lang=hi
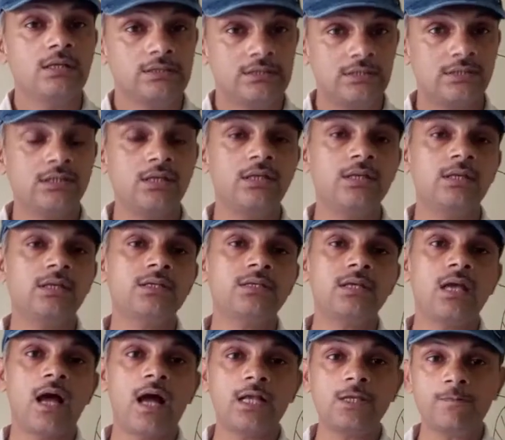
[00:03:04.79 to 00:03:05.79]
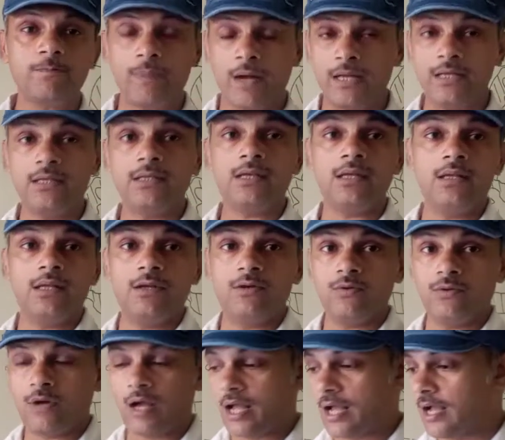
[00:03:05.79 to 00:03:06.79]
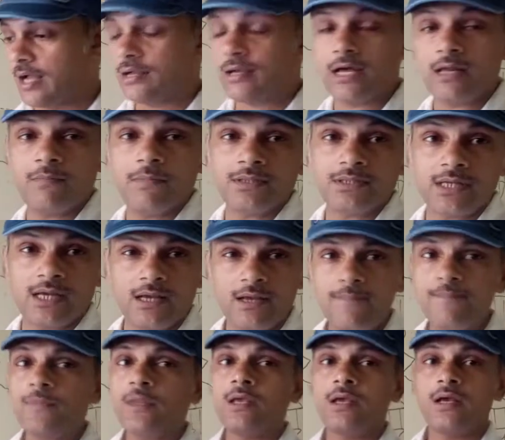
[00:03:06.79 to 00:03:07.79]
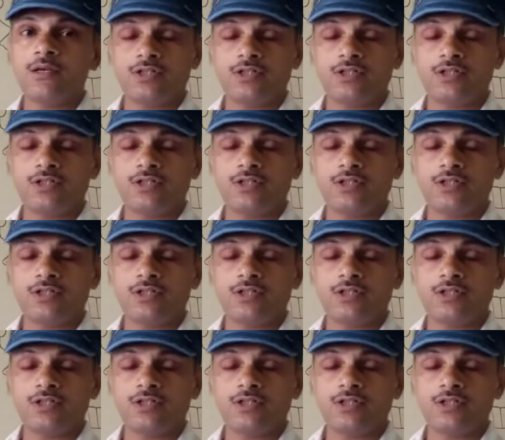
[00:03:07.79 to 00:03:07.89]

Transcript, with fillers: जिस तरीके से आज पानी के लिए लोग हाहाकार मचा है